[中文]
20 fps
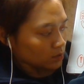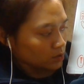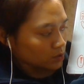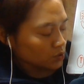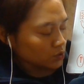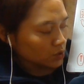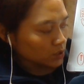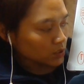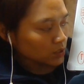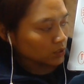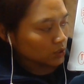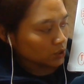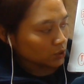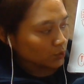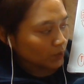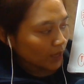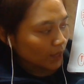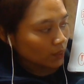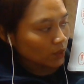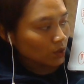就是
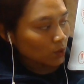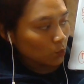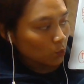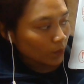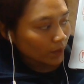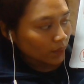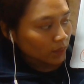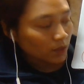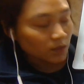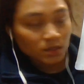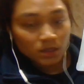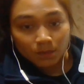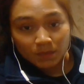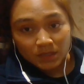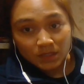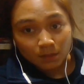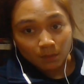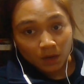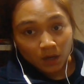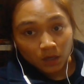together with 什么
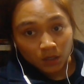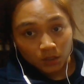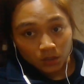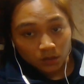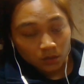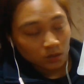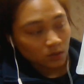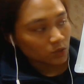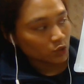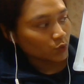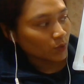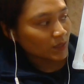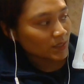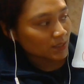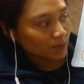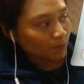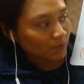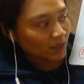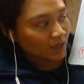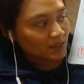什么drink
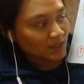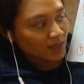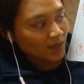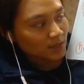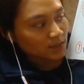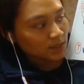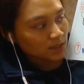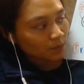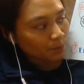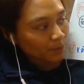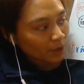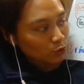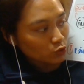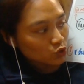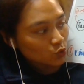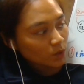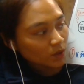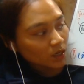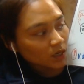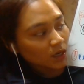something 这样子，比如
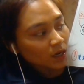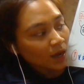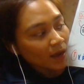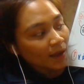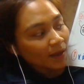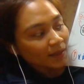说呢，